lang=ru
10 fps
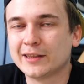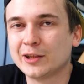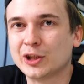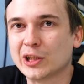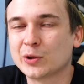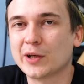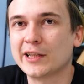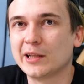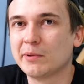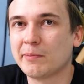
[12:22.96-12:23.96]
Следующее, что я
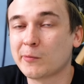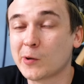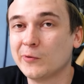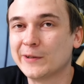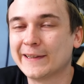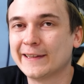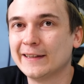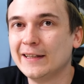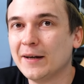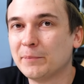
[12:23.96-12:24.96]
хотел бы попробовать,
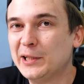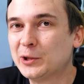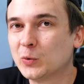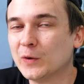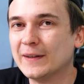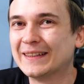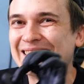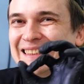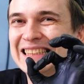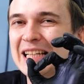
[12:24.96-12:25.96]
это плитку
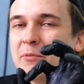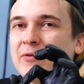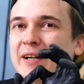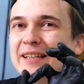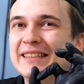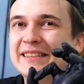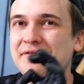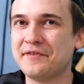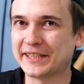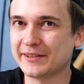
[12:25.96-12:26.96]
самого
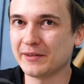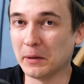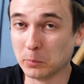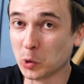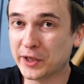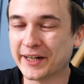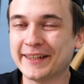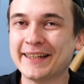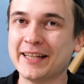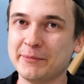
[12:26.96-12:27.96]
известного блогера
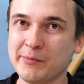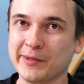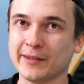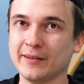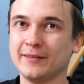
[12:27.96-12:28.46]
на данный момент.